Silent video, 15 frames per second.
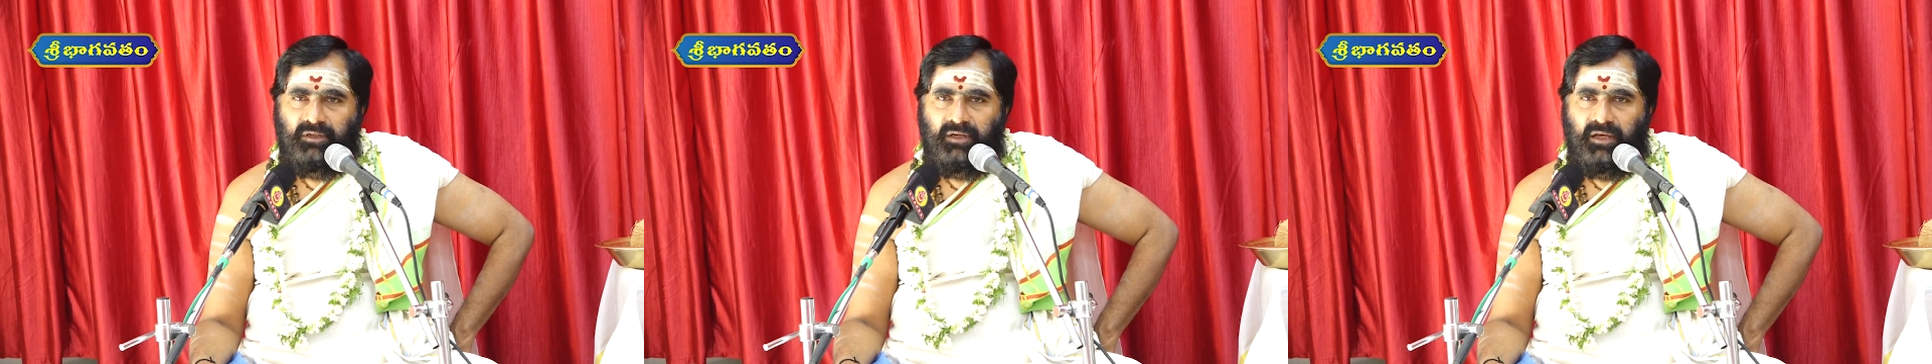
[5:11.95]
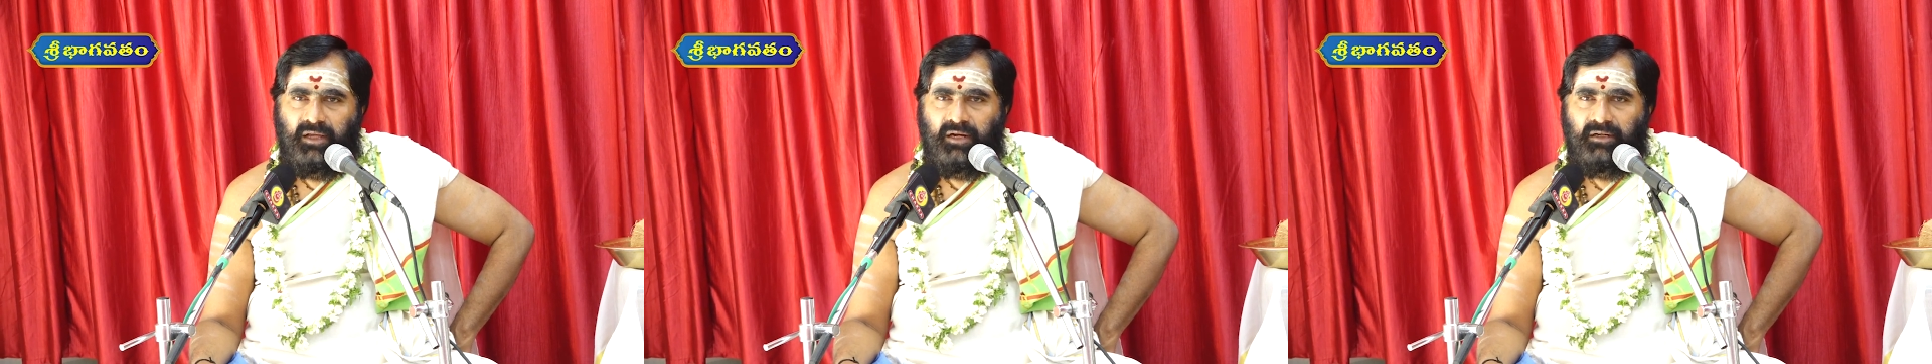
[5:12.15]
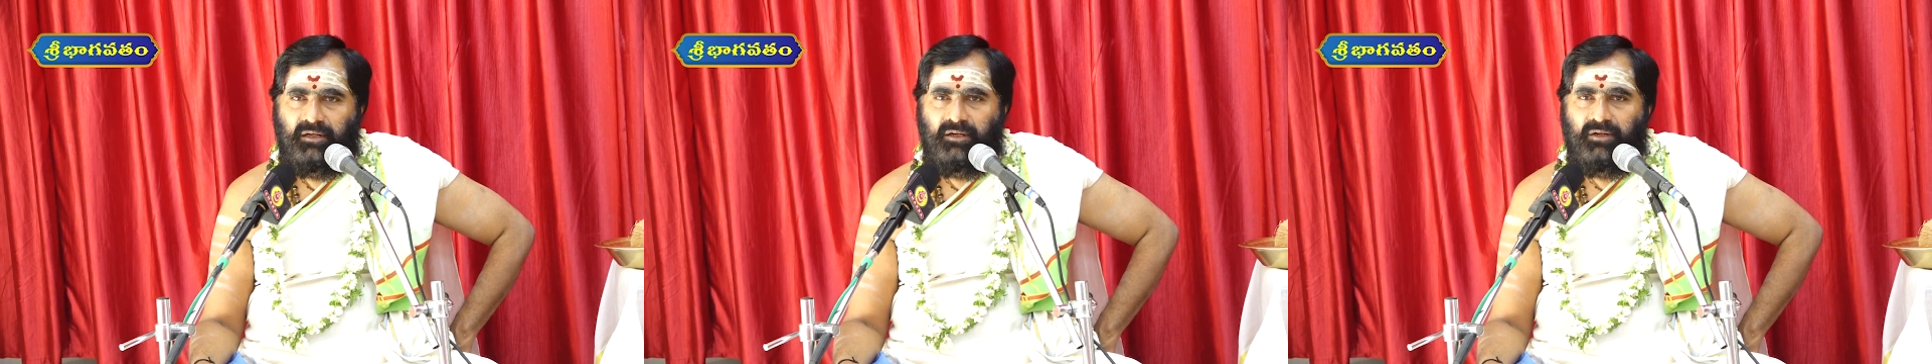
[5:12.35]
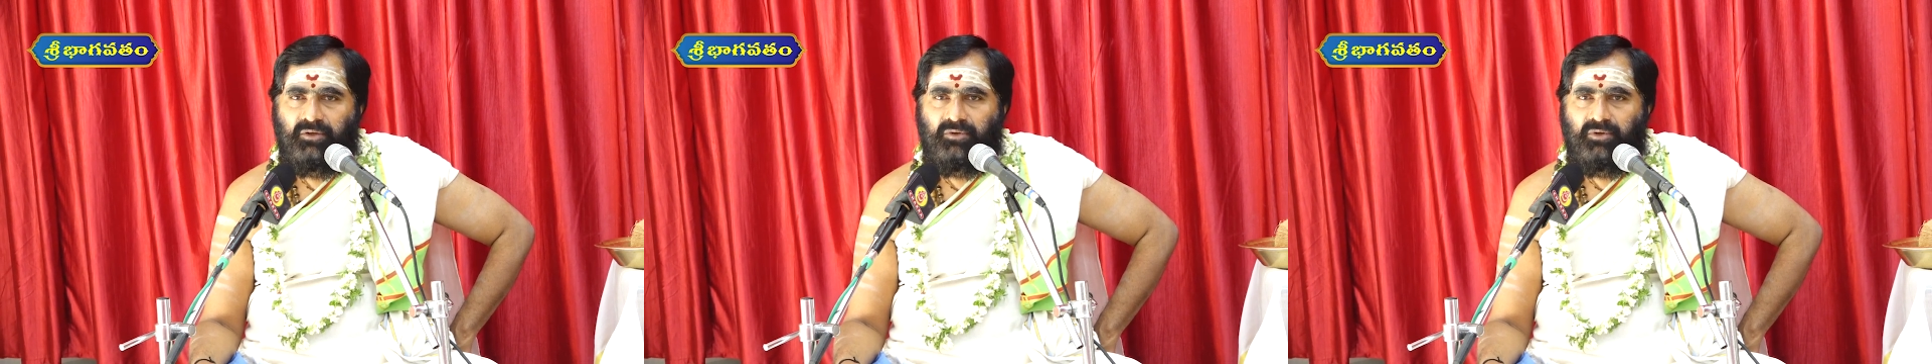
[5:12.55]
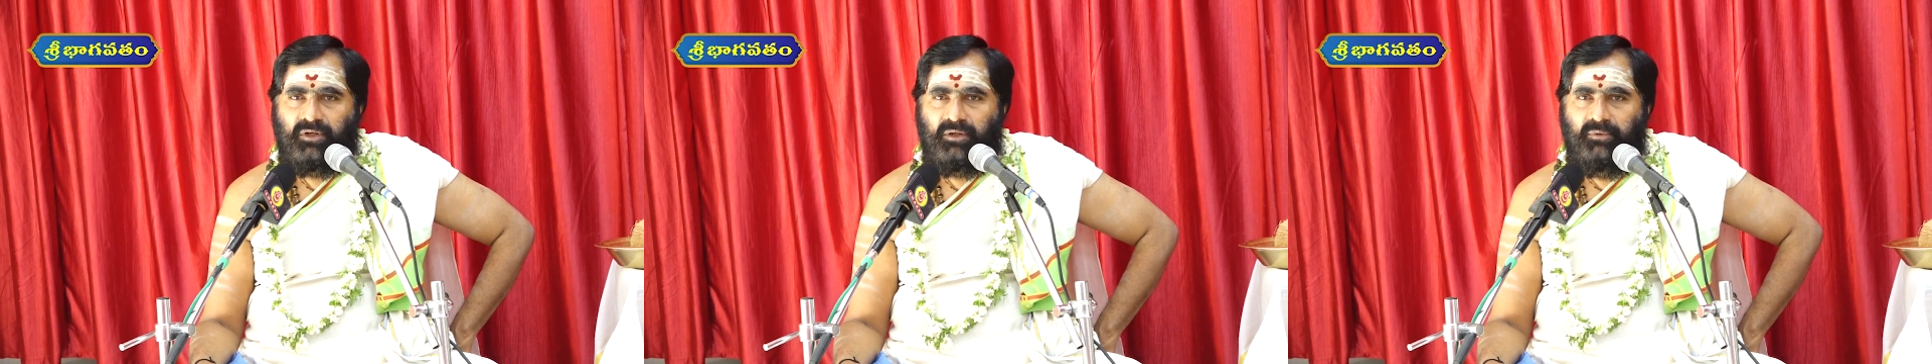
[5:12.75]
అరణ్యంలో
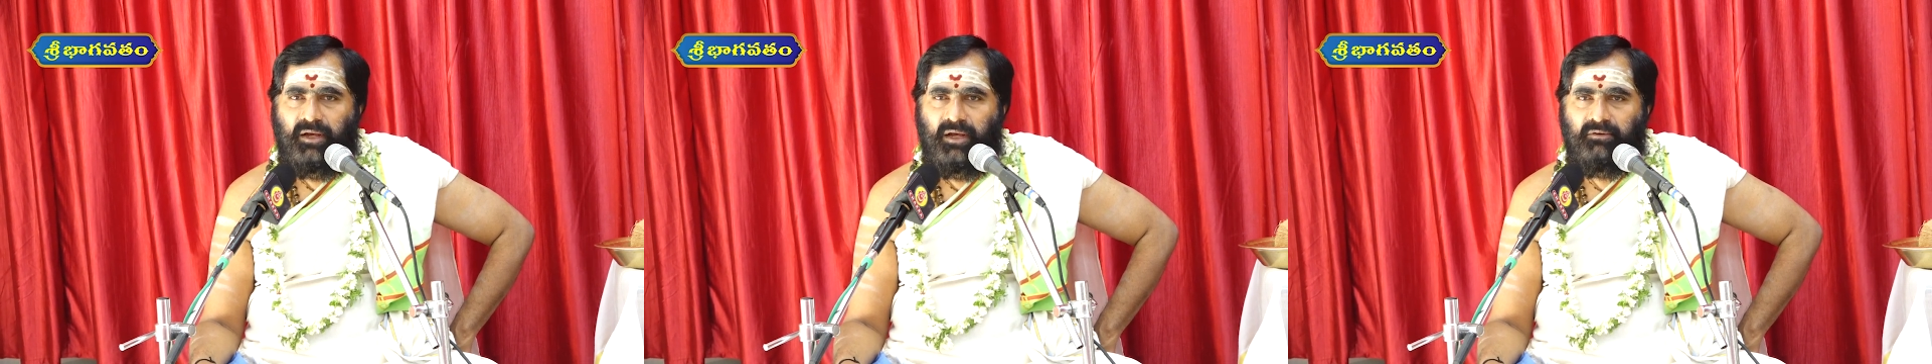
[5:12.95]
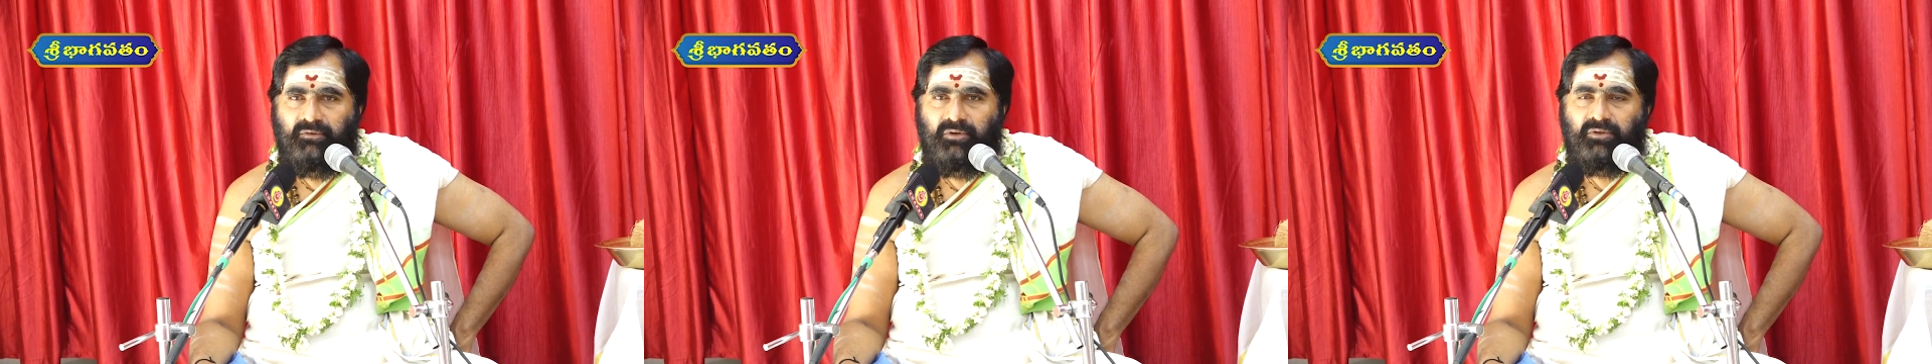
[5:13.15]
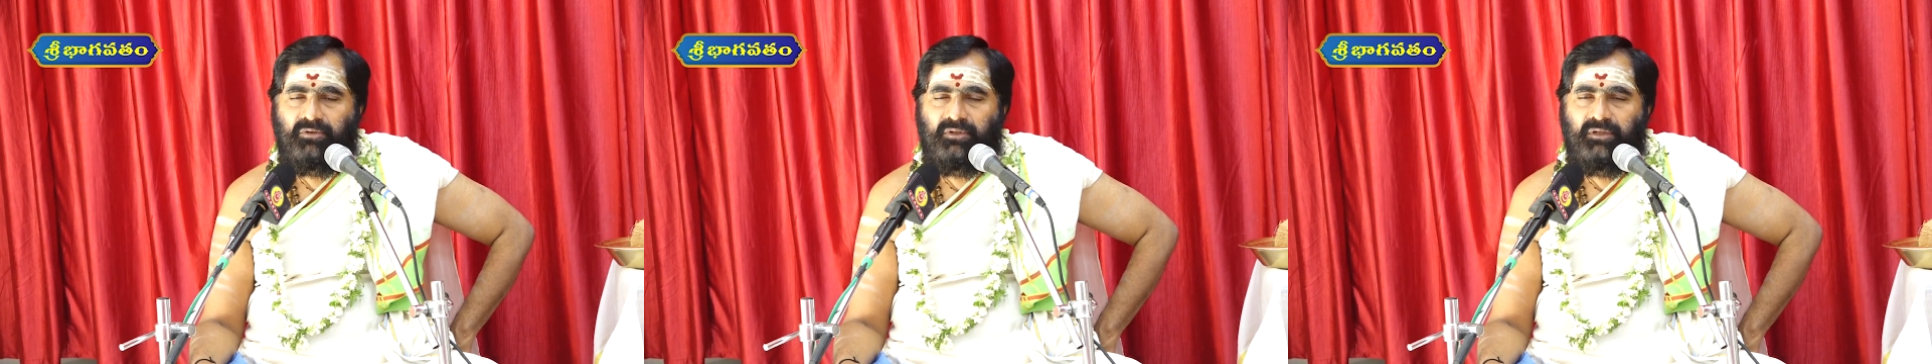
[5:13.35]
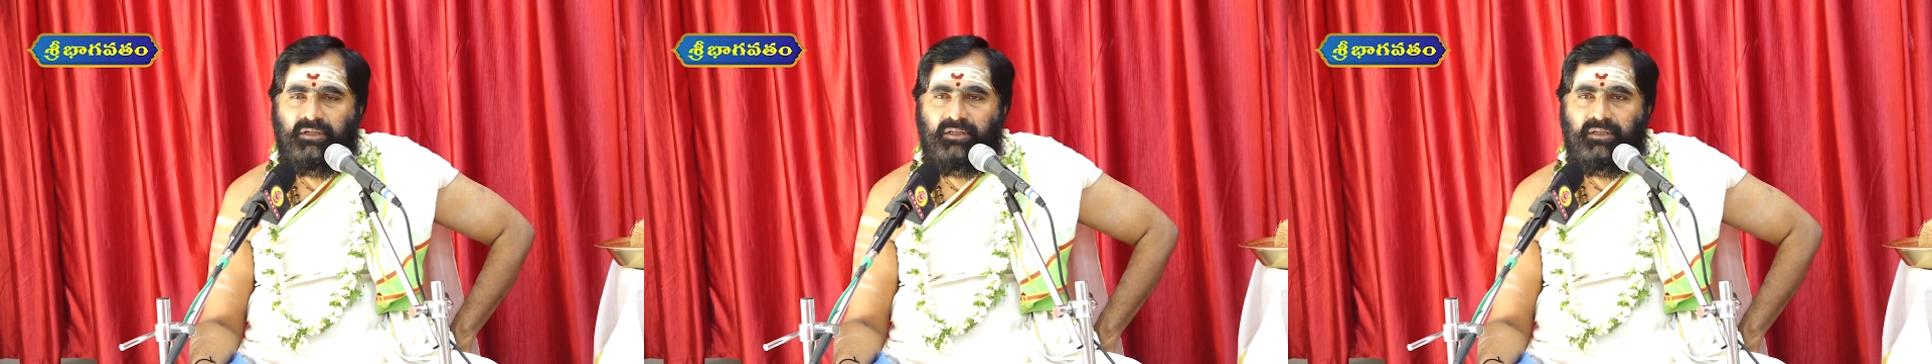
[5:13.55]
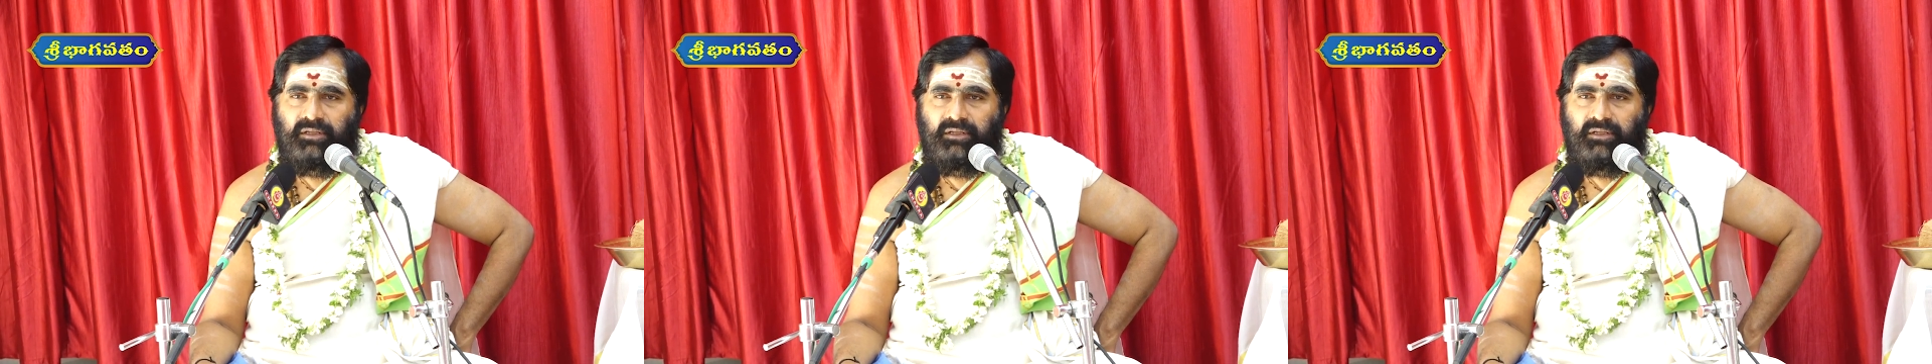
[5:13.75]
ఒక బావిలో నుండి